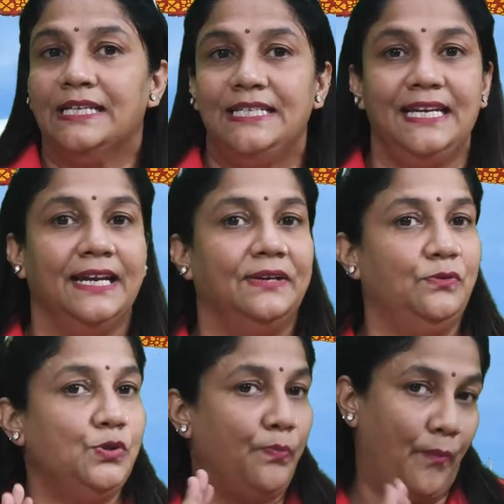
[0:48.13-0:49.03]
ठीक है
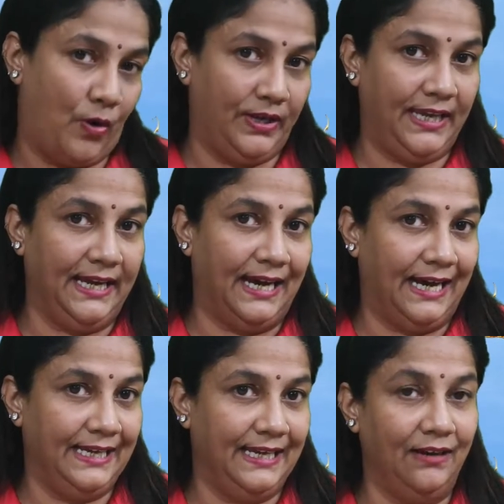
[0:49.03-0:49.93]
उस मॉन्क की
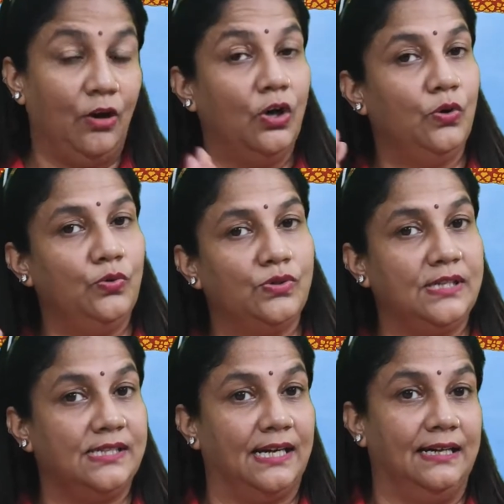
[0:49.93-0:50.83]
कहानी है और
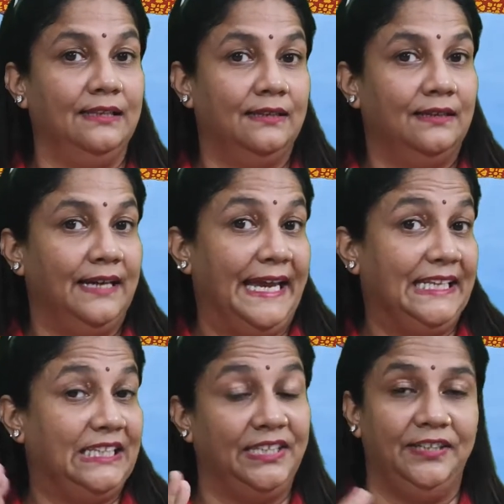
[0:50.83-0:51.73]
उसके साथ एक
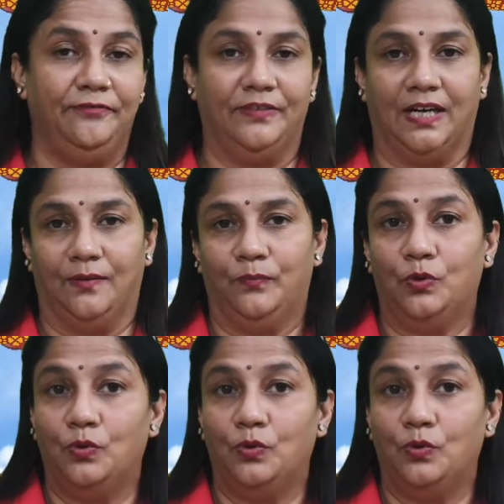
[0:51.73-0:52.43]
थीफ था